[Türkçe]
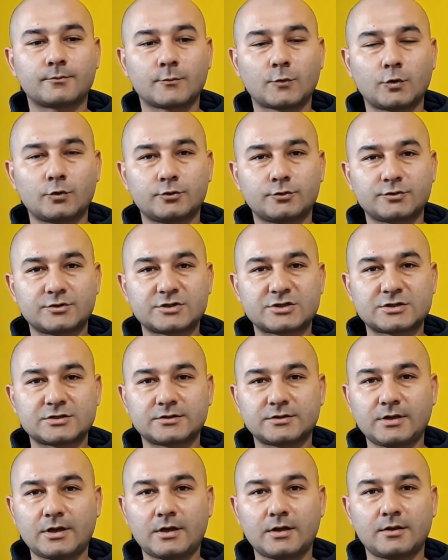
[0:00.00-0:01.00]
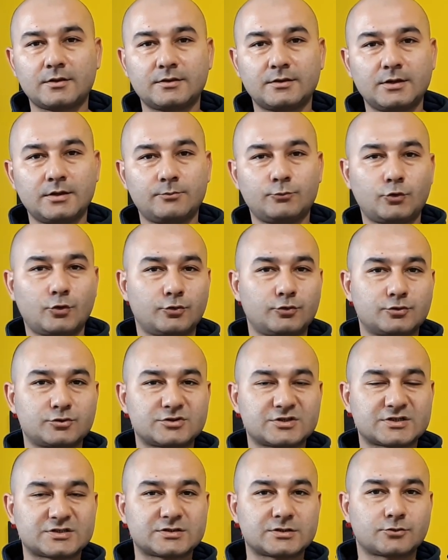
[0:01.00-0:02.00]
onun dışında dilim
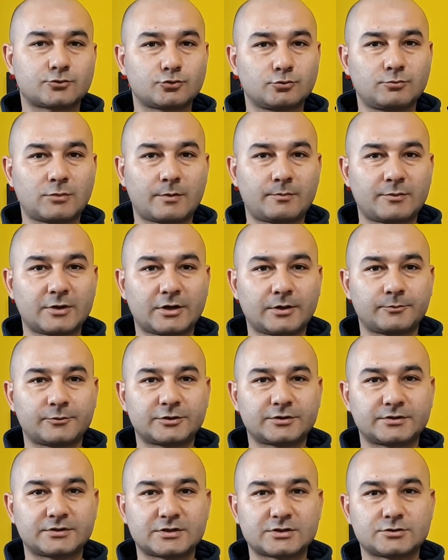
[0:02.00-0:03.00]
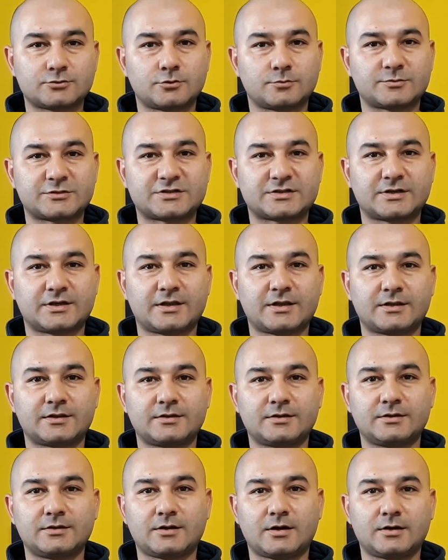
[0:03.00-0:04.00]
döndüğünce size rulman bakımının nasıl olması
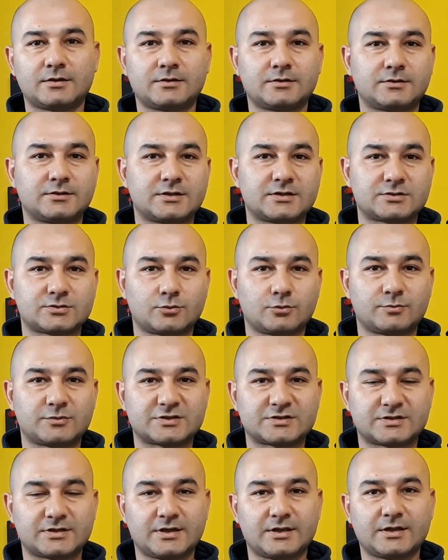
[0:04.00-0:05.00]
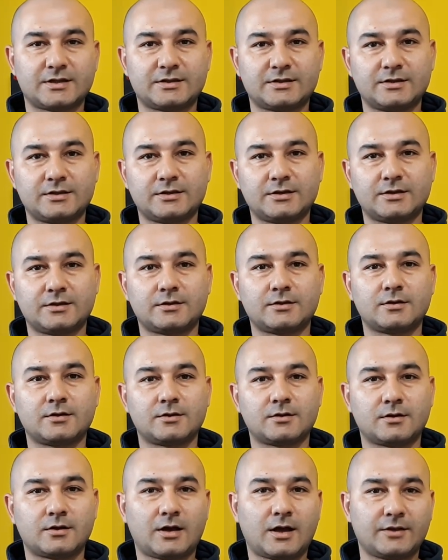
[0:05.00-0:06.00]
gerektiğini, hangi bir rese olması gerektiğini
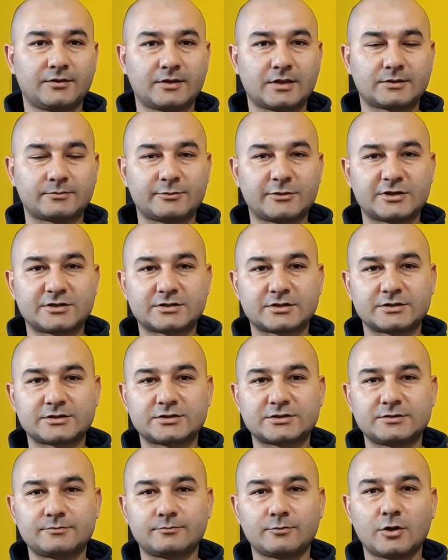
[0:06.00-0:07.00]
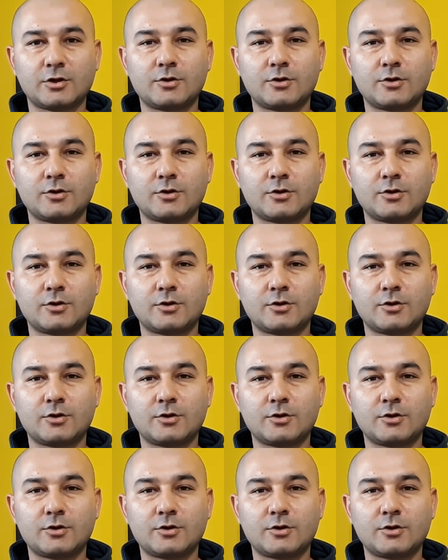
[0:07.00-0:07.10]
anlatmaya çalıştım.